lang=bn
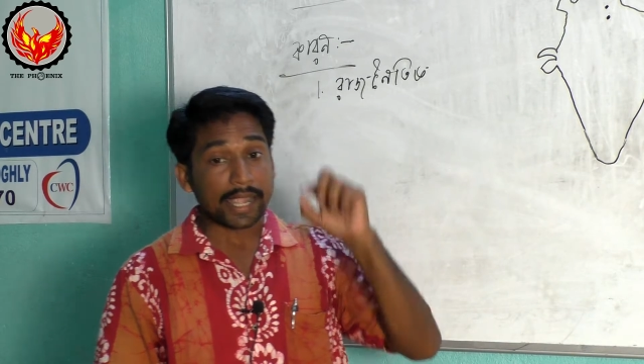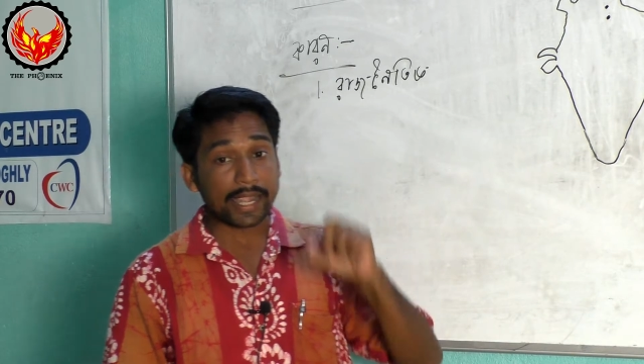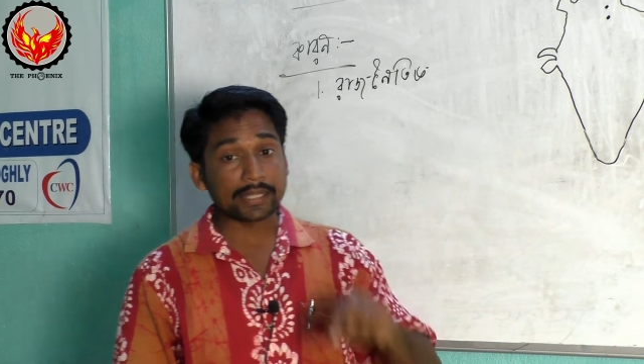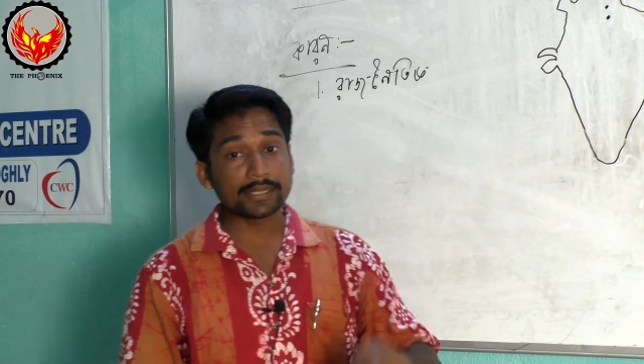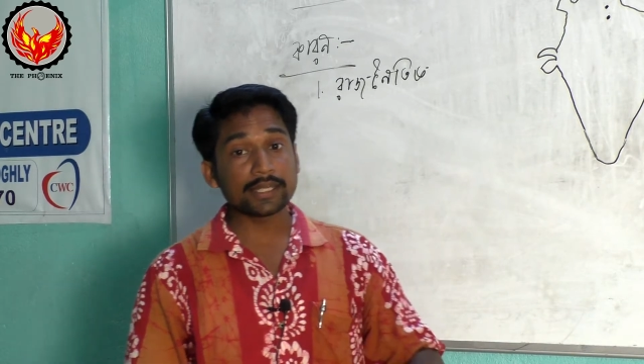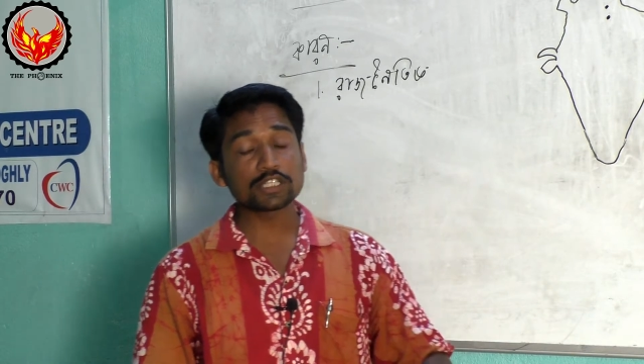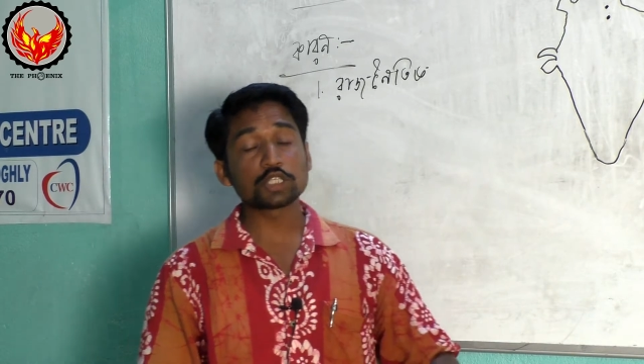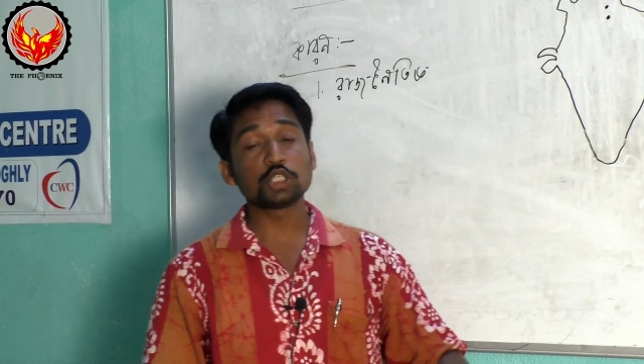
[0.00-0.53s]

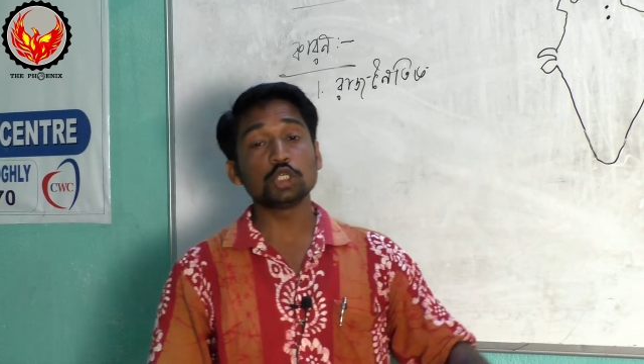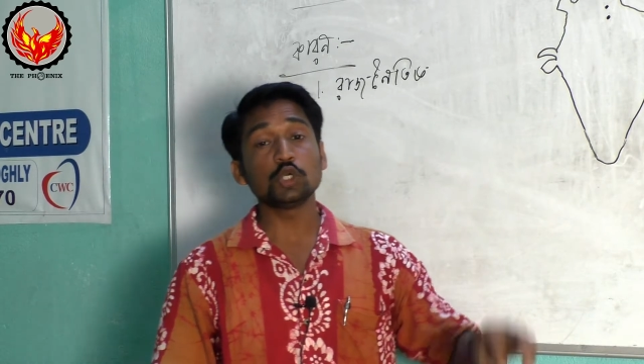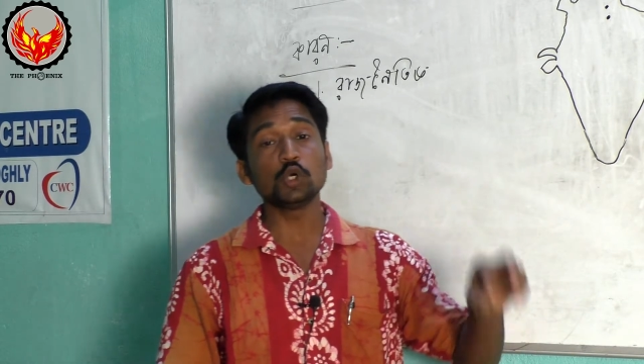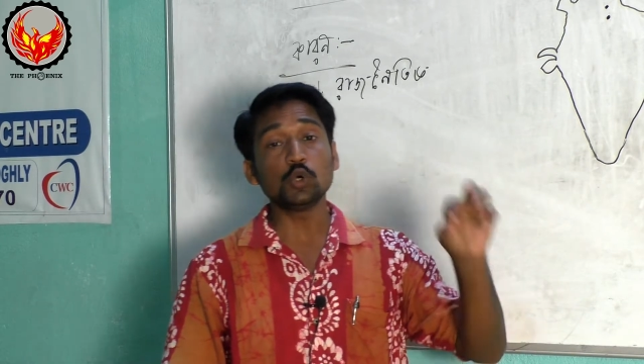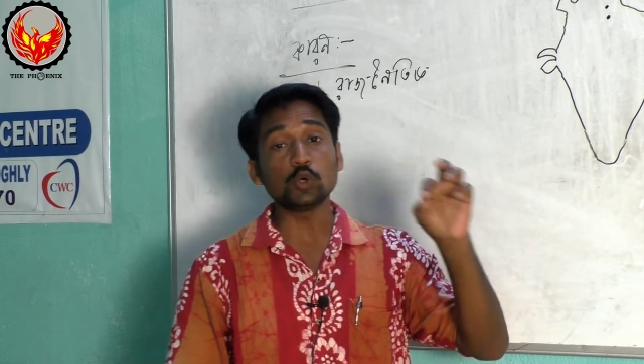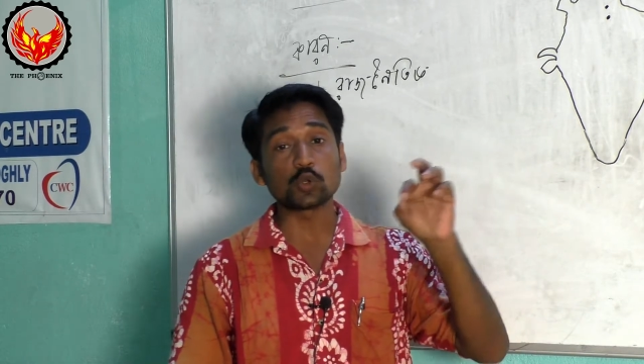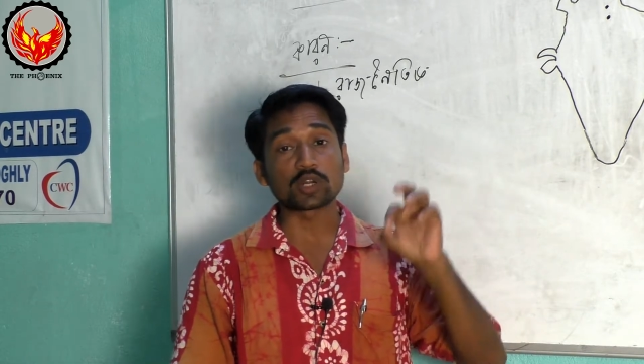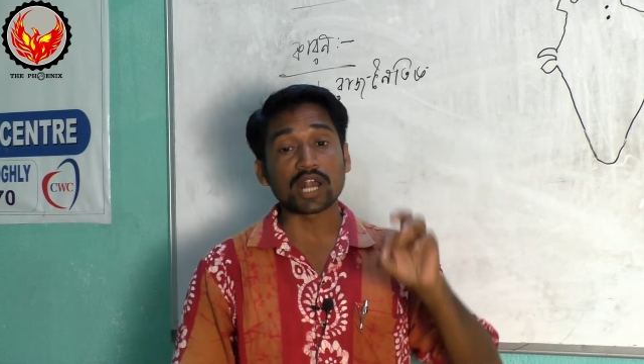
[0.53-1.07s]
এদেশীয়
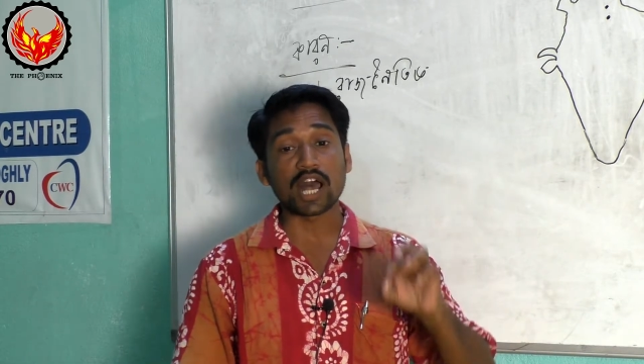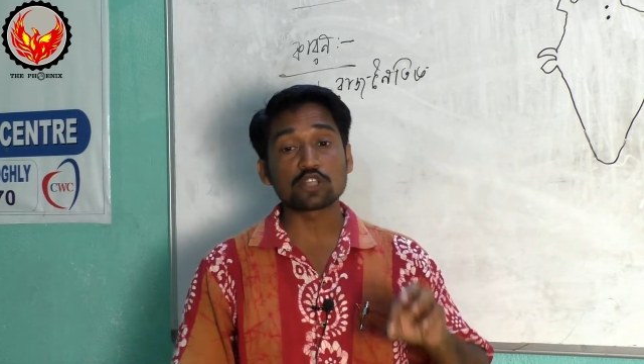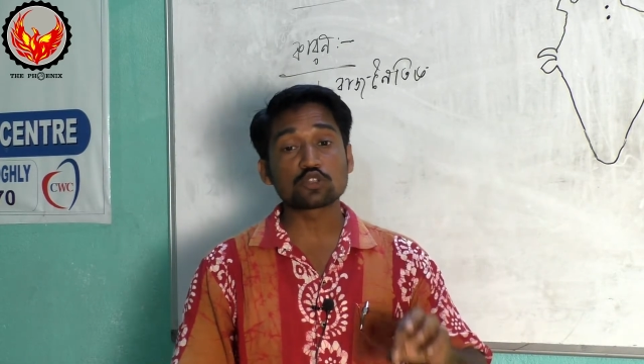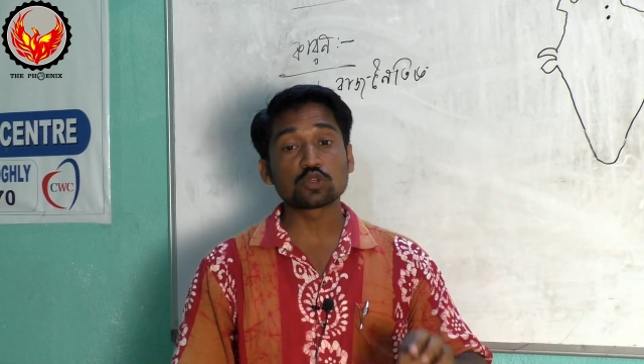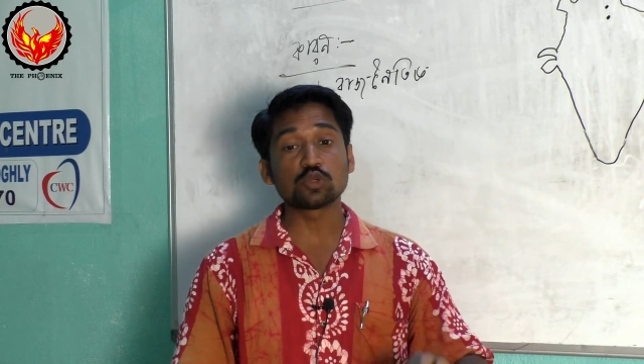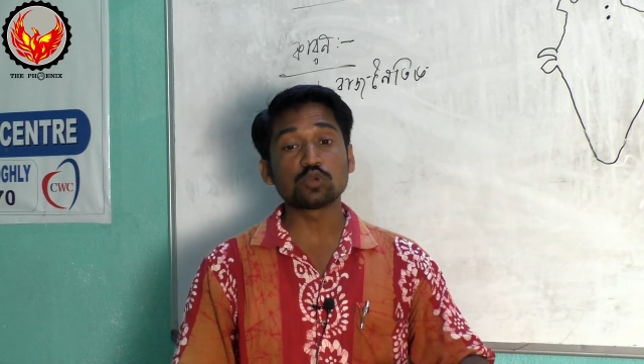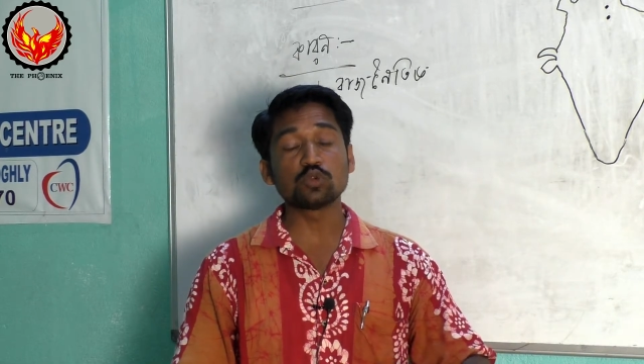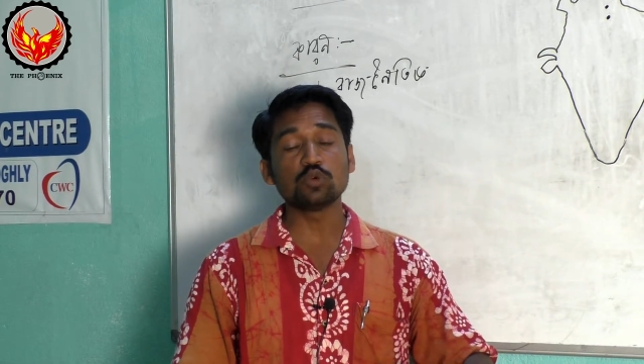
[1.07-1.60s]

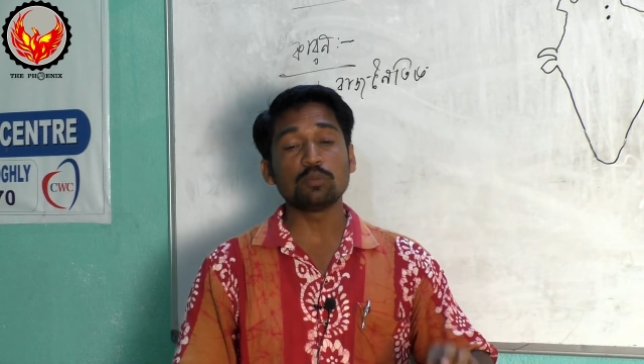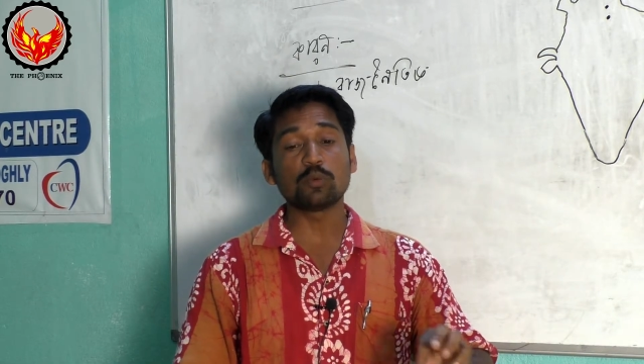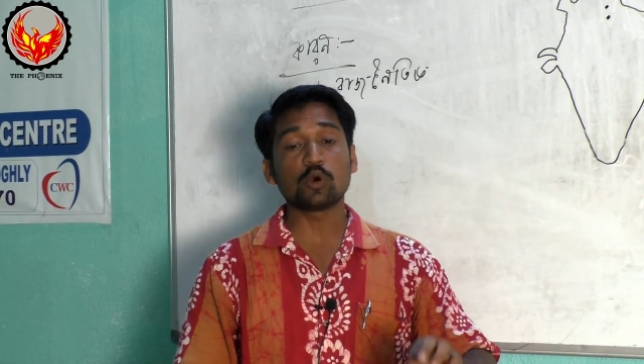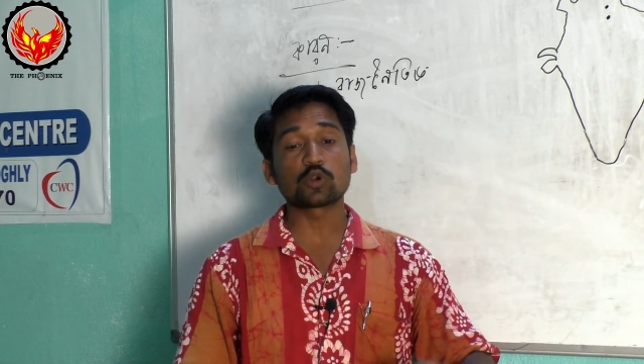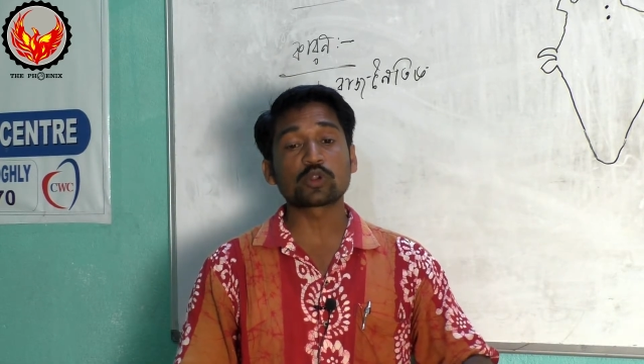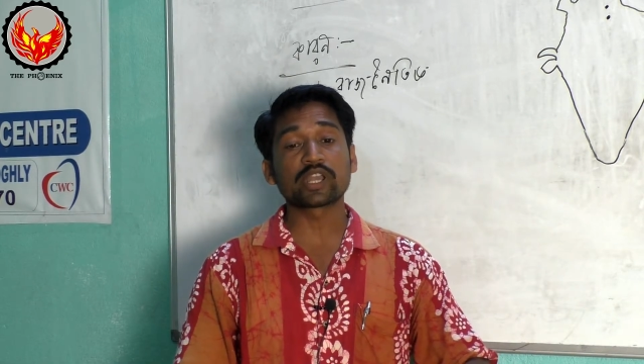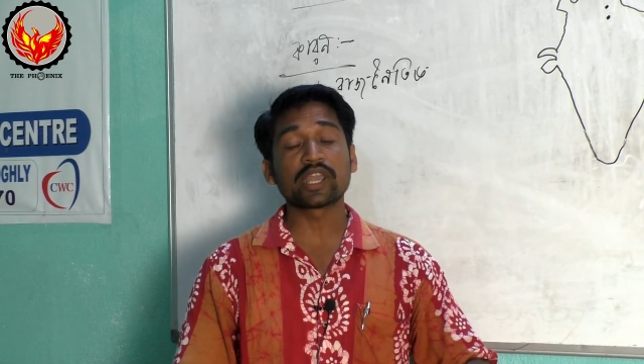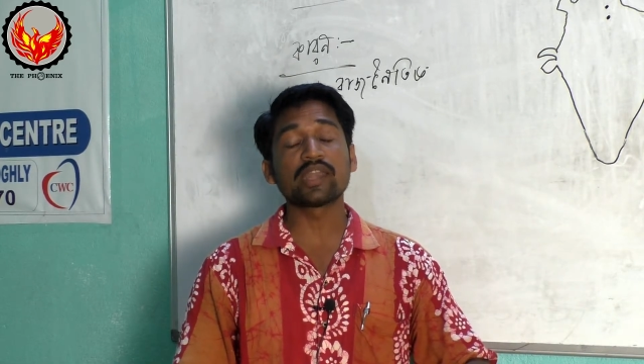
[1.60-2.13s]

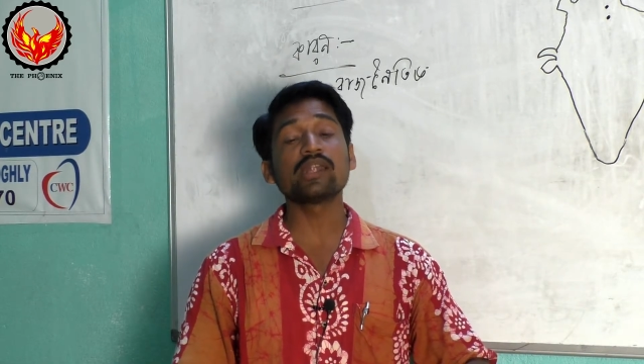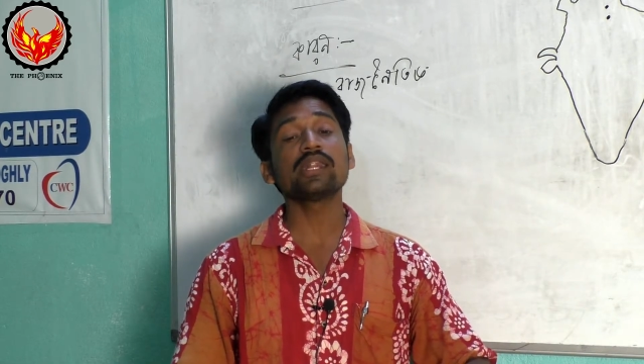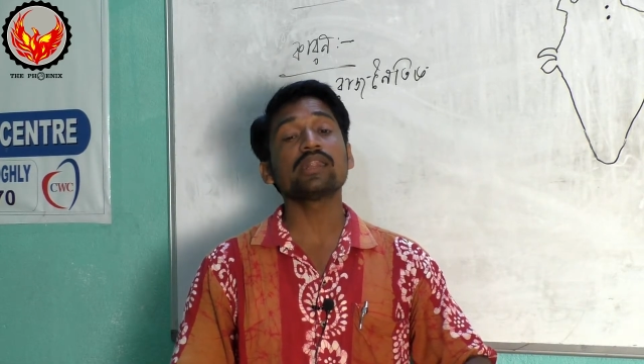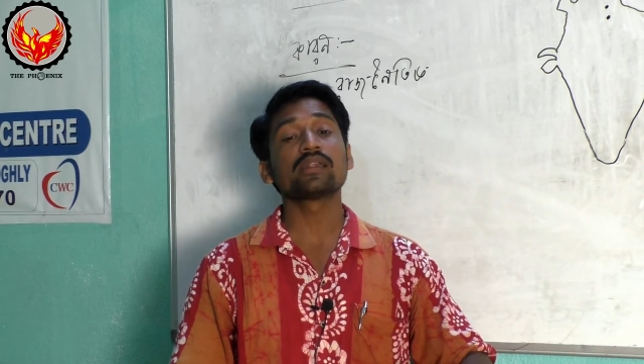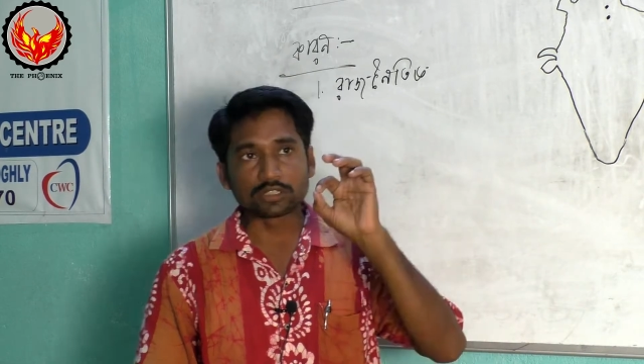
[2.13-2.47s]
রাজন্যবর্গের